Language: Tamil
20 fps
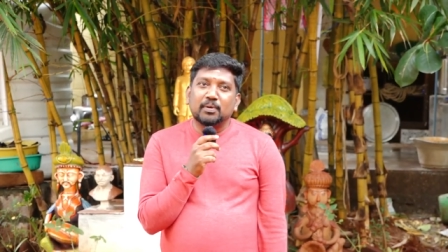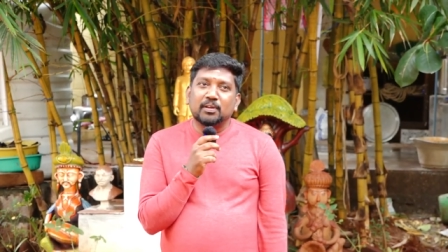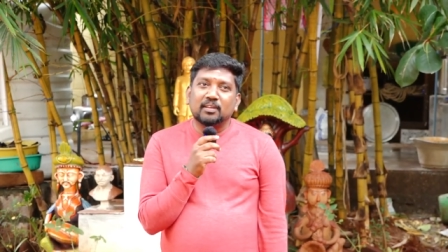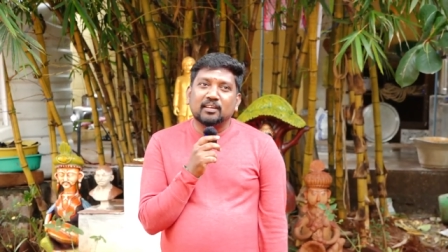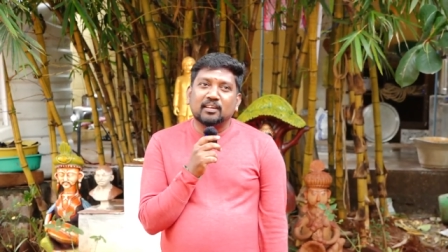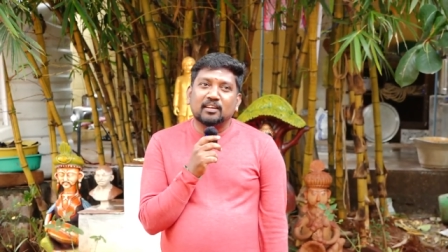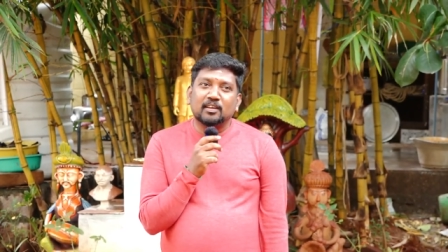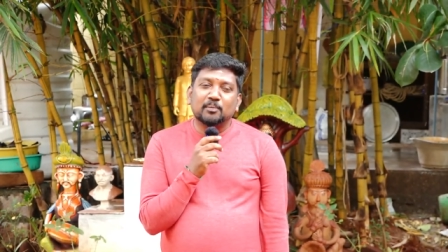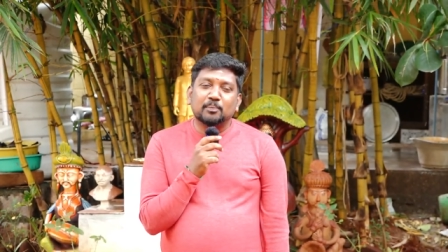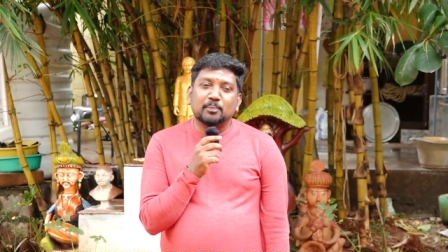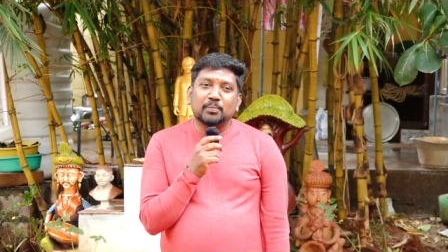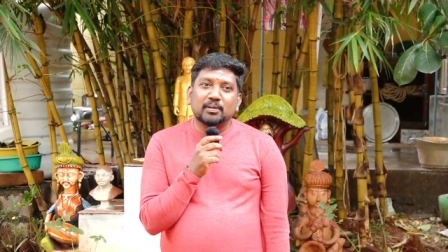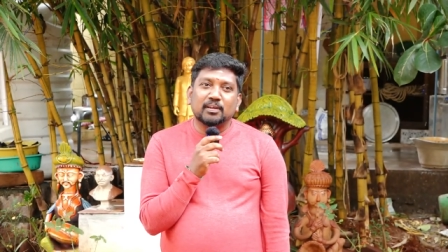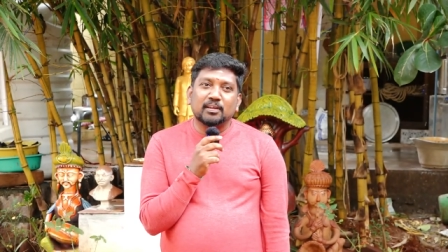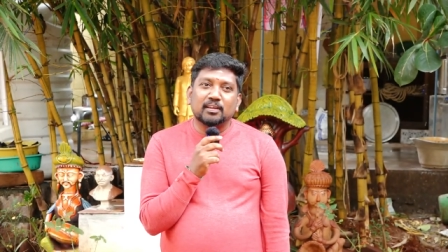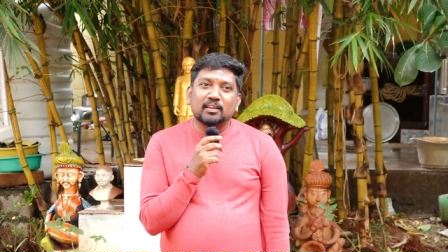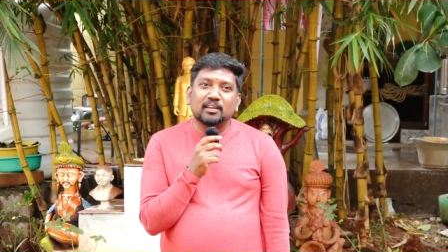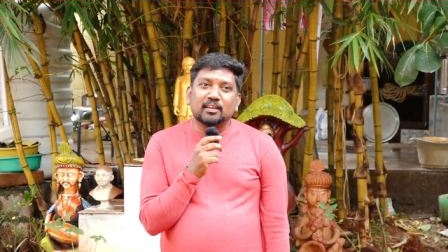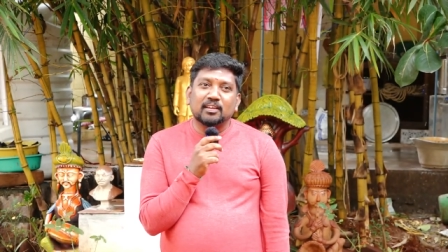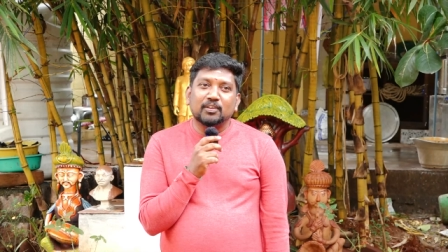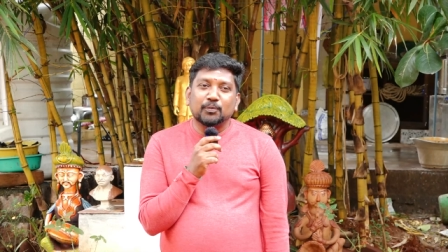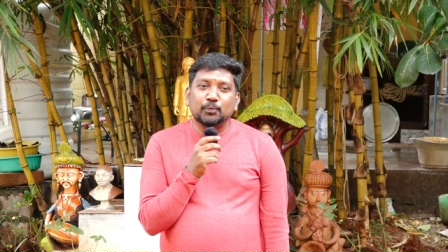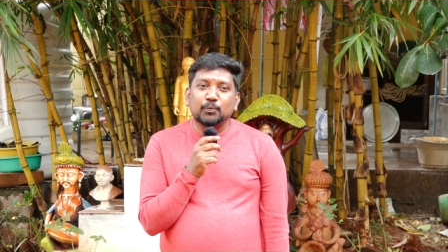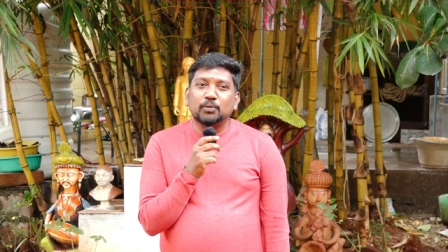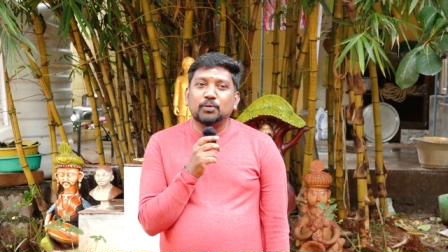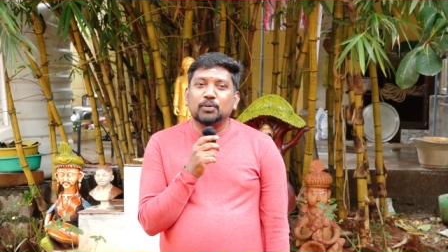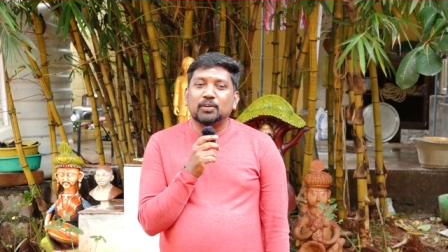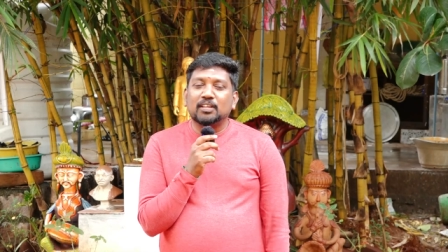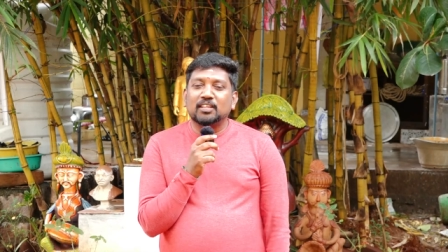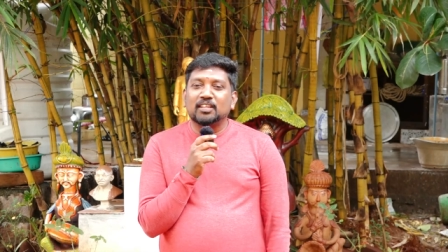பார்த்துக்கப்ப
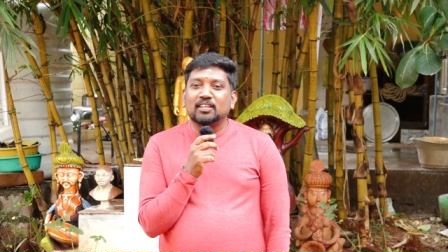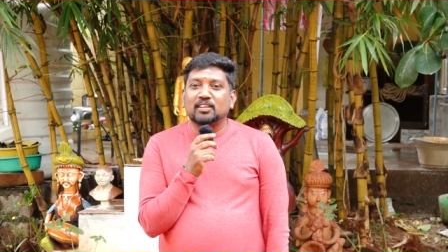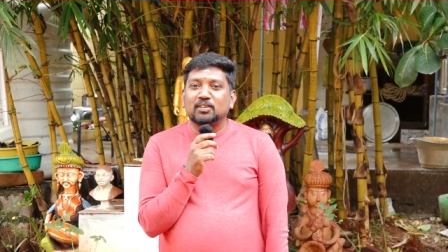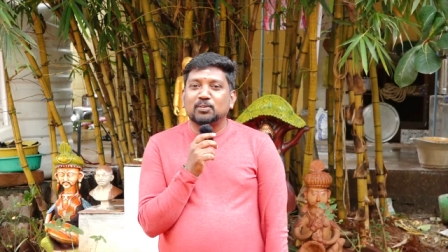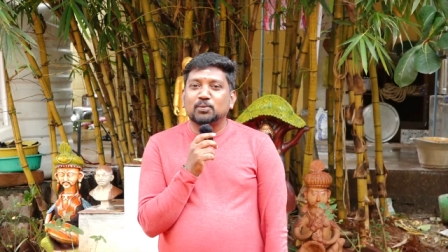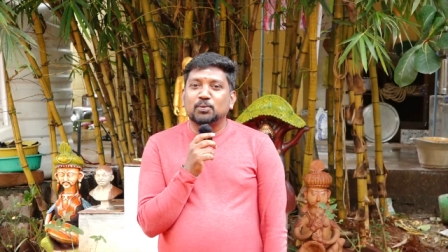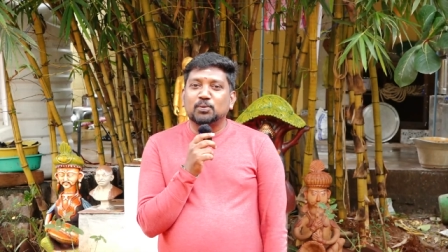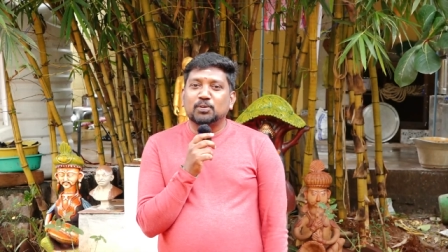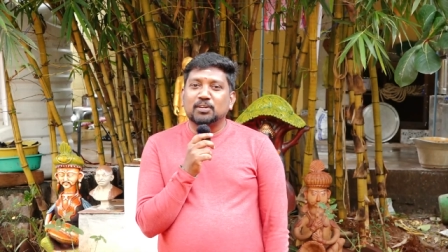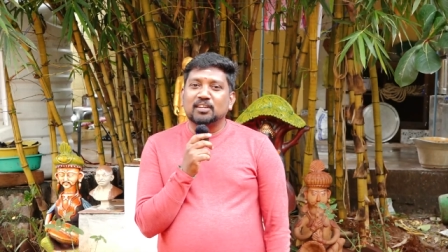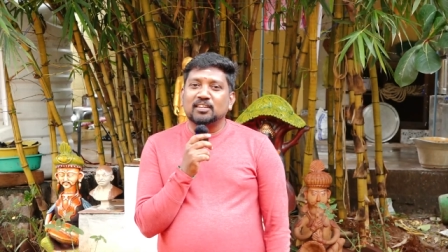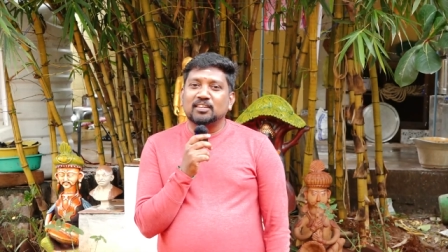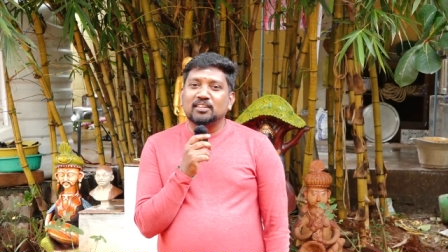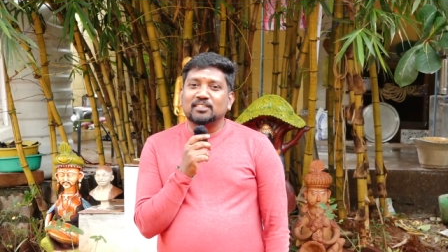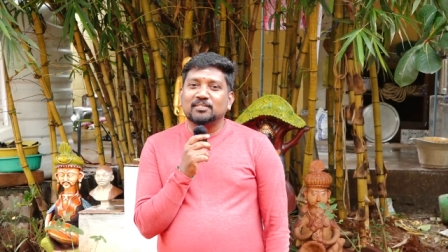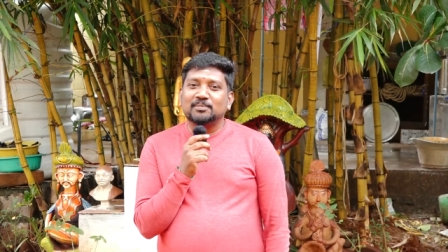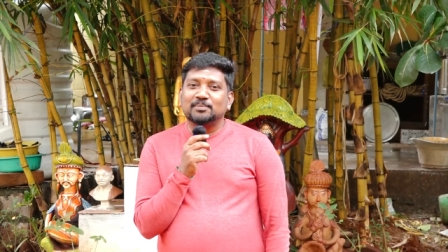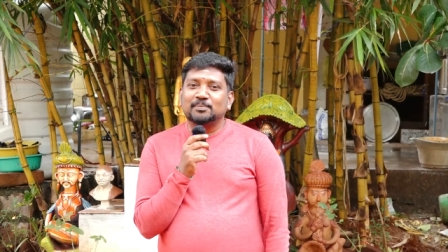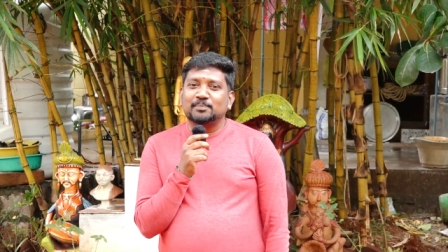இவங்களும் அதை தான் சொல்கிறாங்க